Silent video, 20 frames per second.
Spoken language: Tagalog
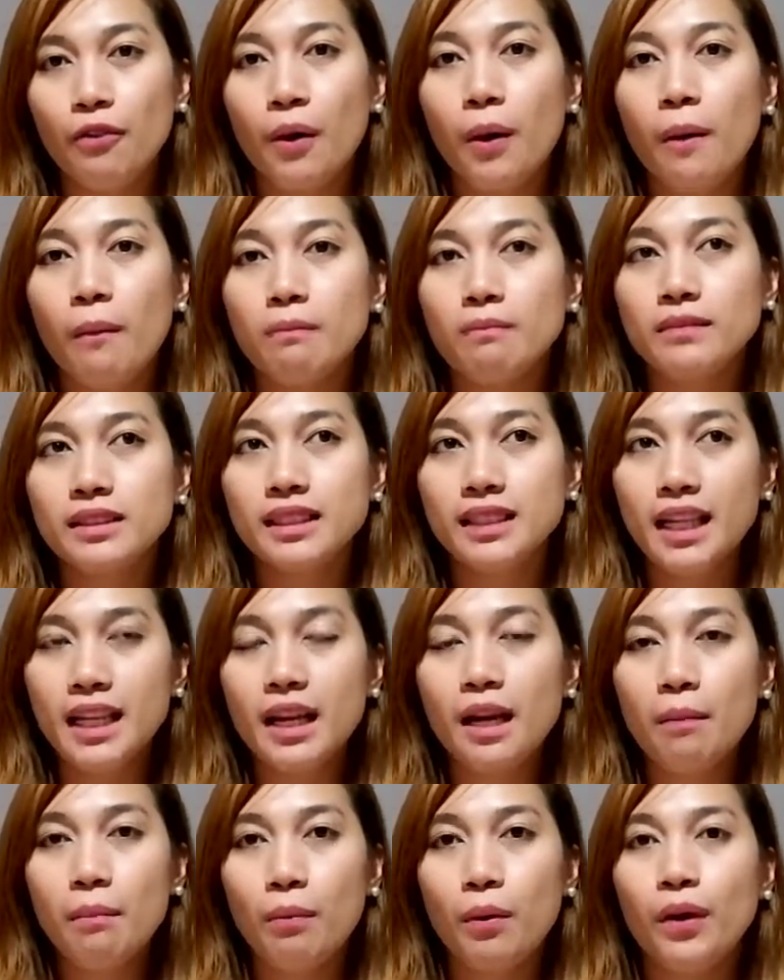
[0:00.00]
from
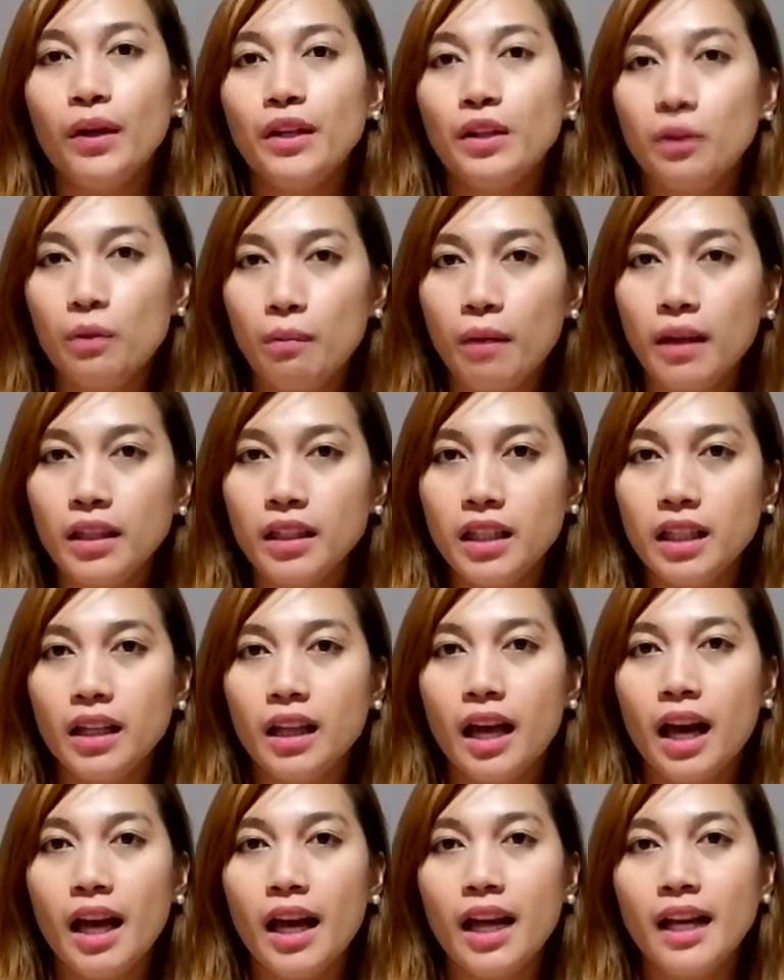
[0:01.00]
Singapore to
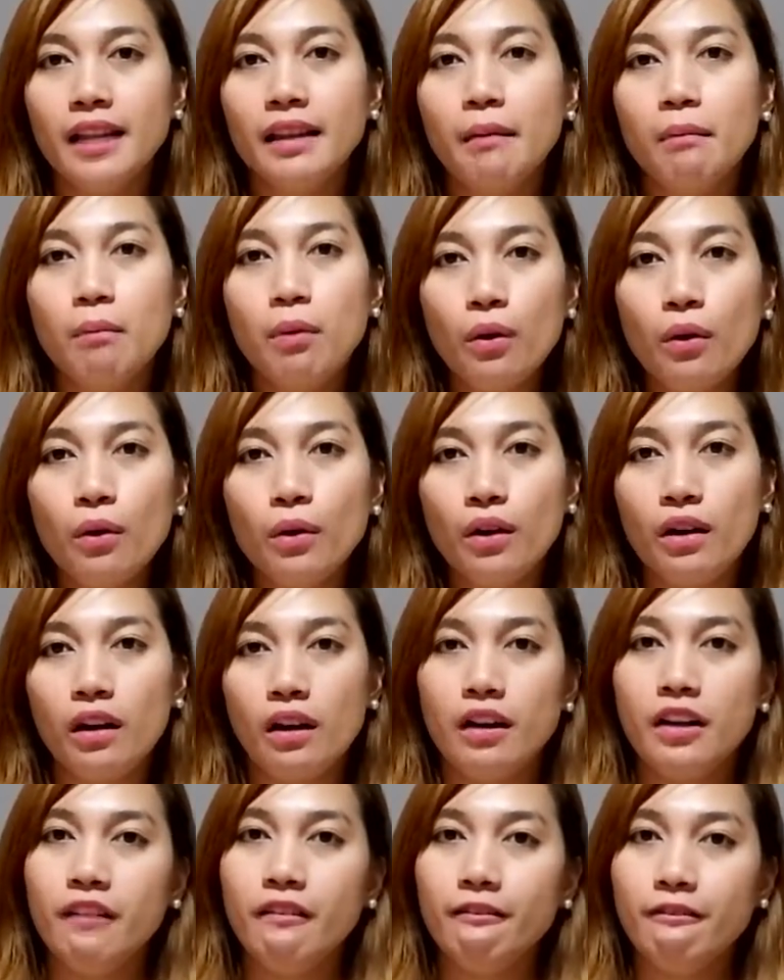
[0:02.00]
Manila and nabook ko
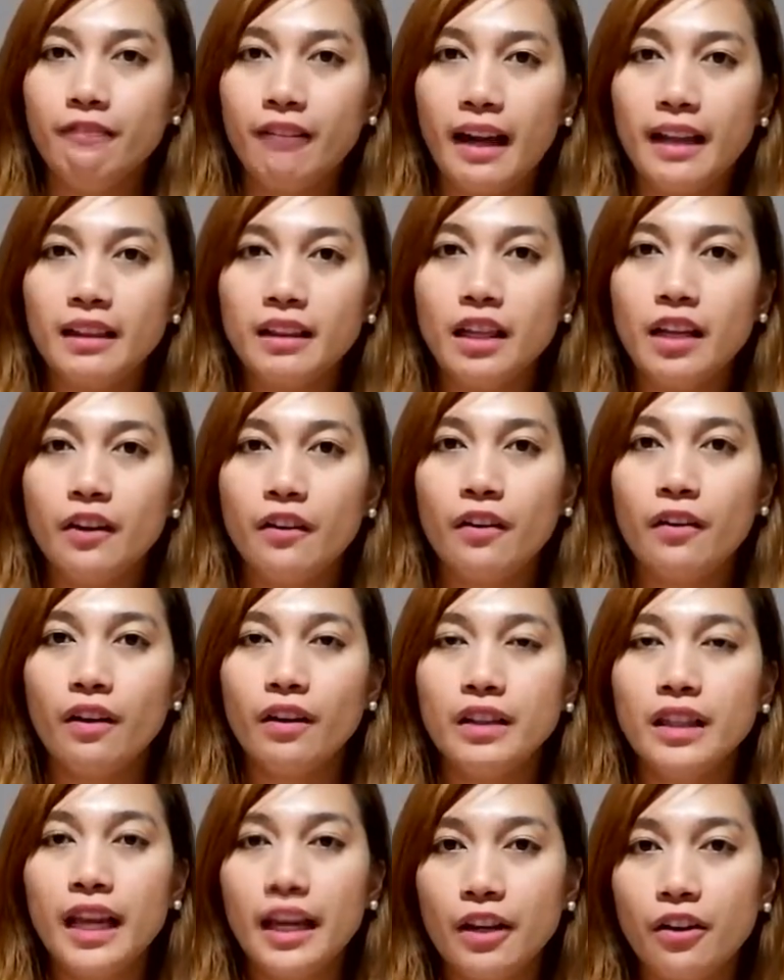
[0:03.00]
lang yung flight
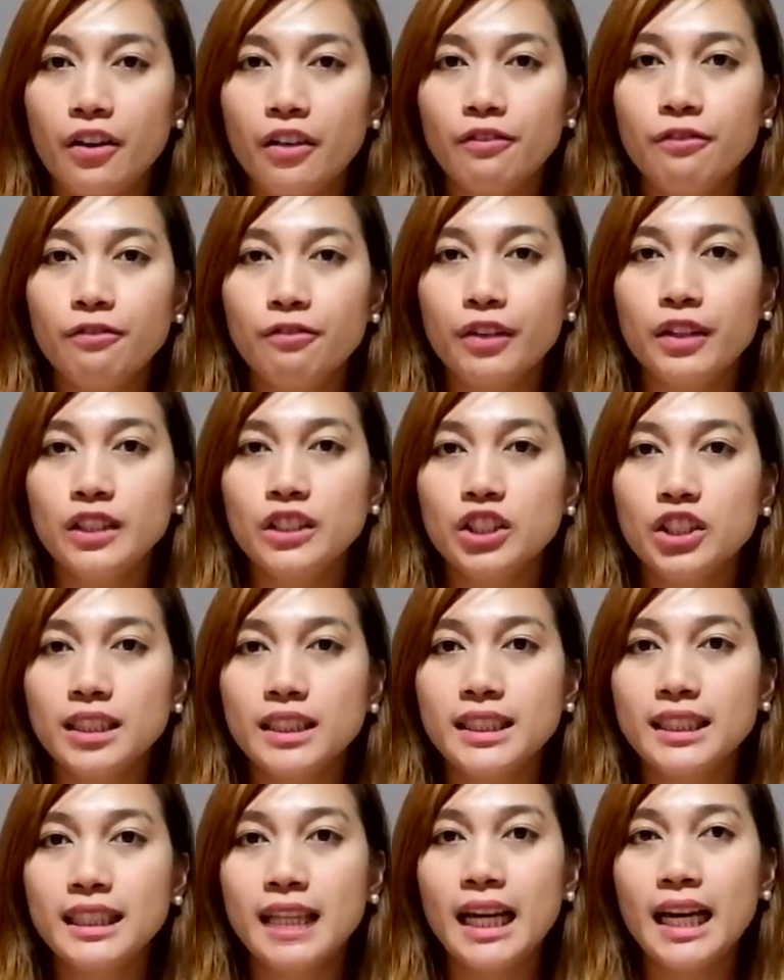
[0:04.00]
na, na yon for
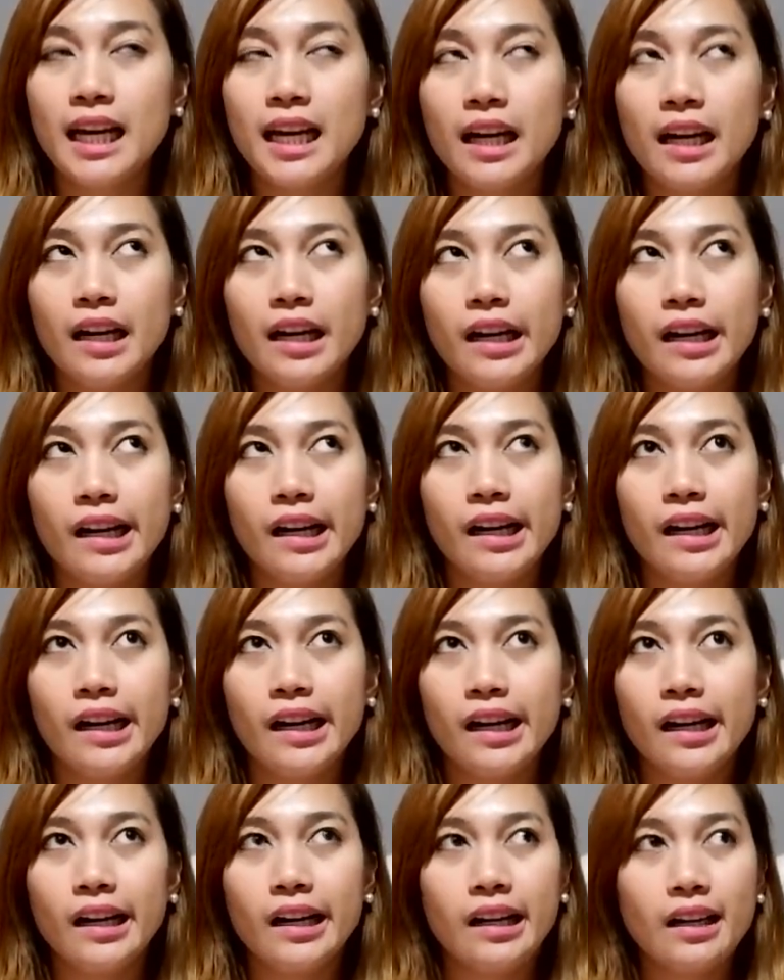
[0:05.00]
just
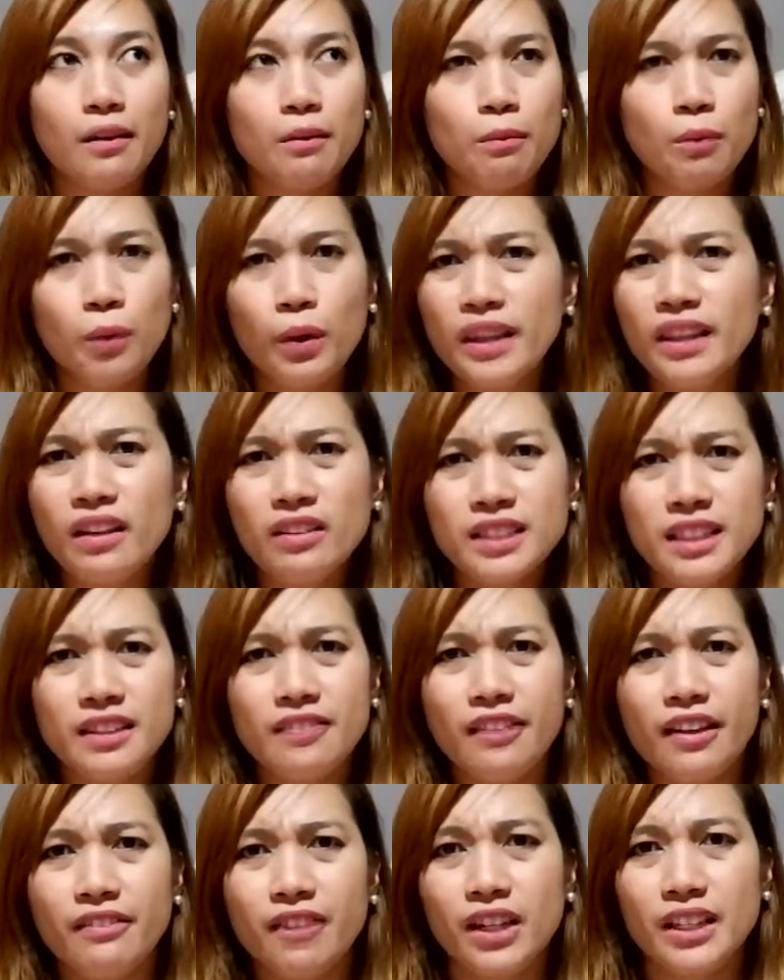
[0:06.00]
um,
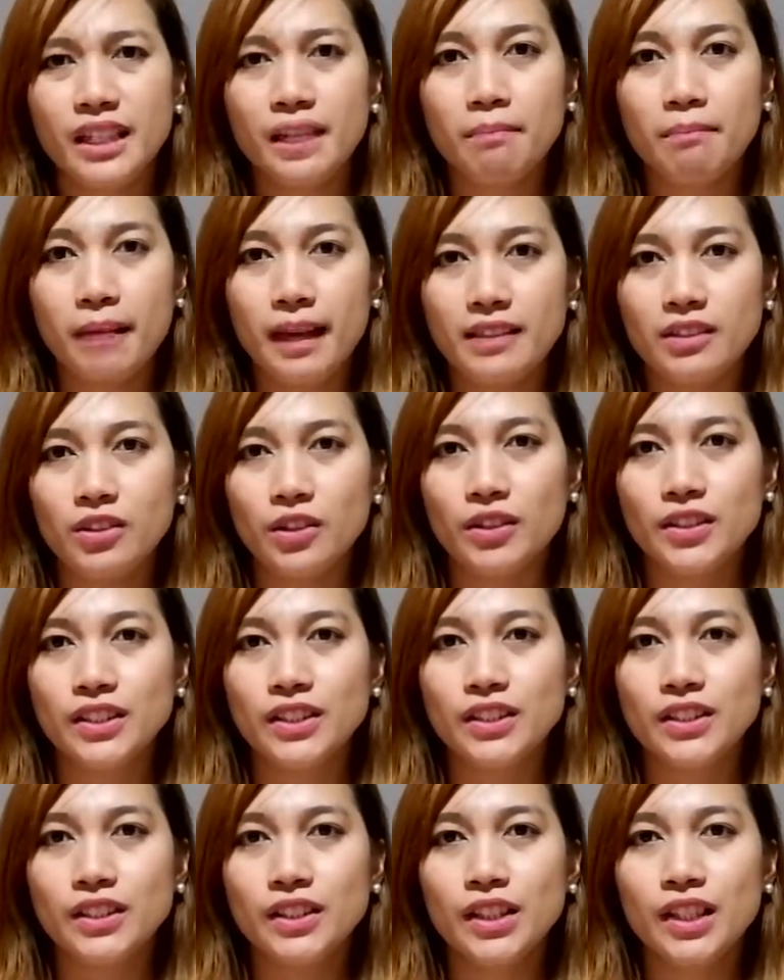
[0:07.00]
1,500
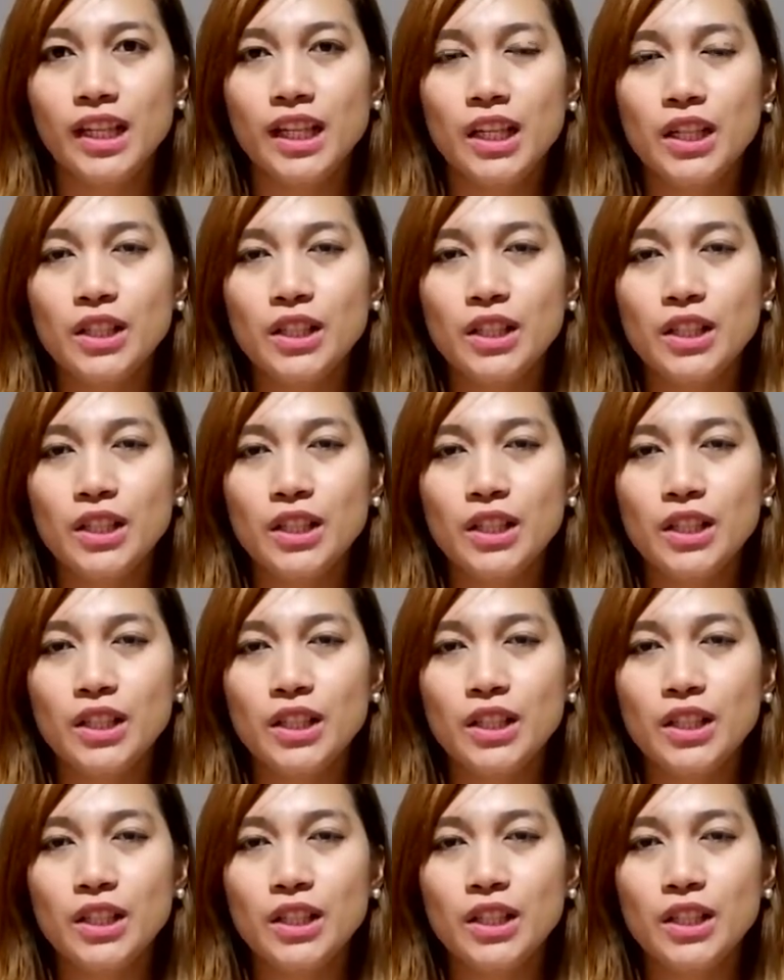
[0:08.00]
pesos.